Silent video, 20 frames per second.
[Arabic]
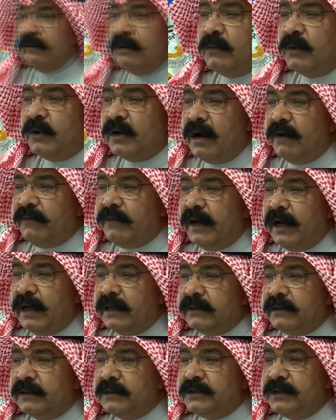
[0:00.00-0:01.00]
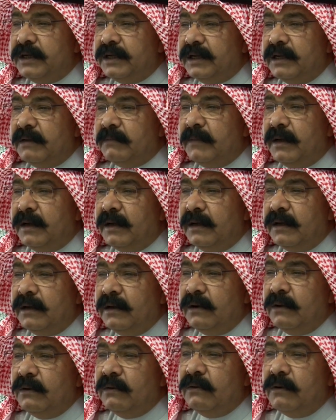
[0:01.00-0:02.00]
ومكافحه الجريمه
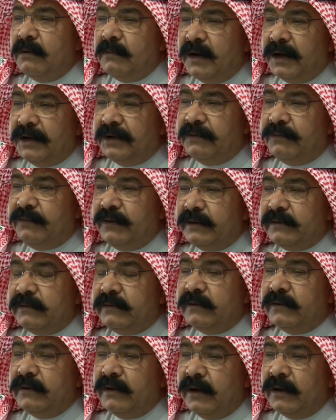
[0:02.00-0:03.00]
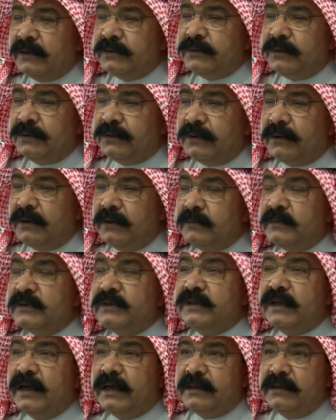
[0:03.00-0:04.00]
ومعرفه الطرق
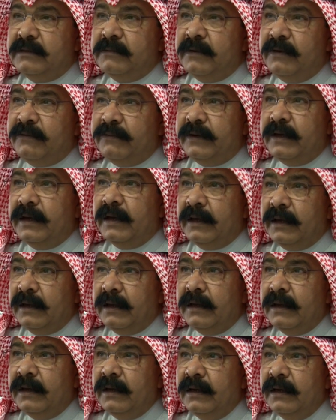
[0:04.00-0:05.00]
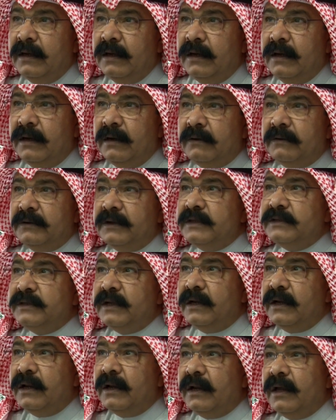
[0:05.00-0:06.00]
المستخدمه فيها
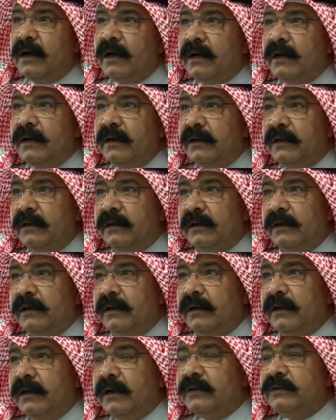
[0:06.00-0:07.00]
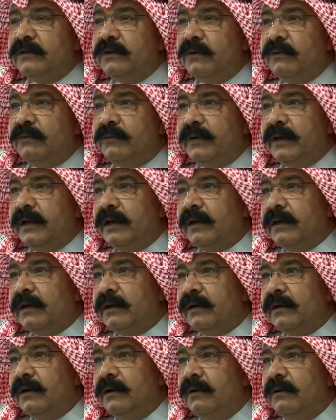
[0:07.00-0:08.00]
ونسال الله التوفيق
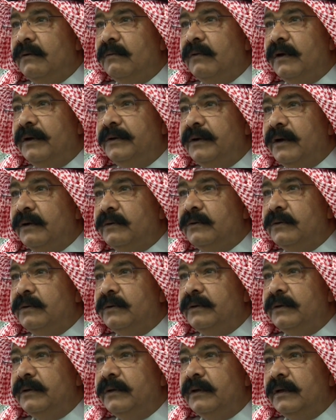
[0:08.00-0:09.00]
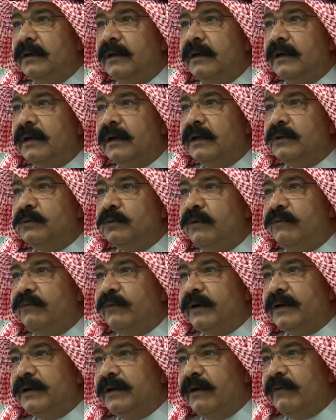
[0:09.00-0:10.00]
وان نكون قد
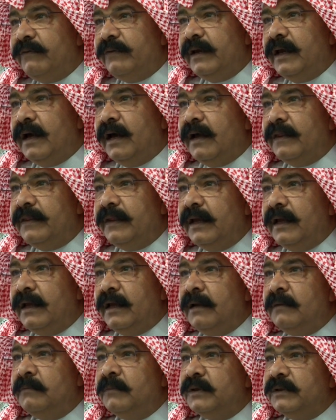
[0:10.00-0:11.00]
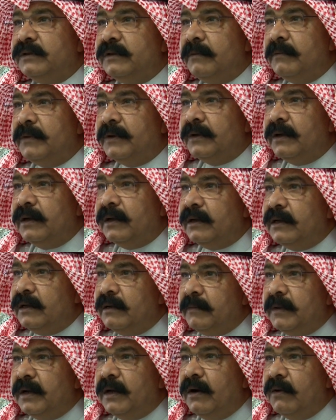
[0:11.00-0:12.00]
وفقنا في هذا المؤتمر
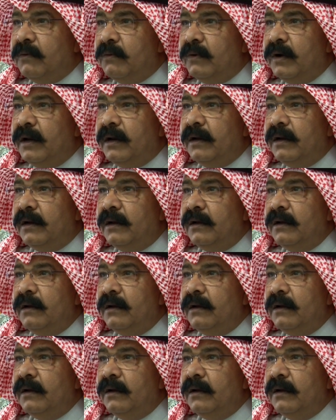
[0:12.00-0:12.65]
الإقليمي الأول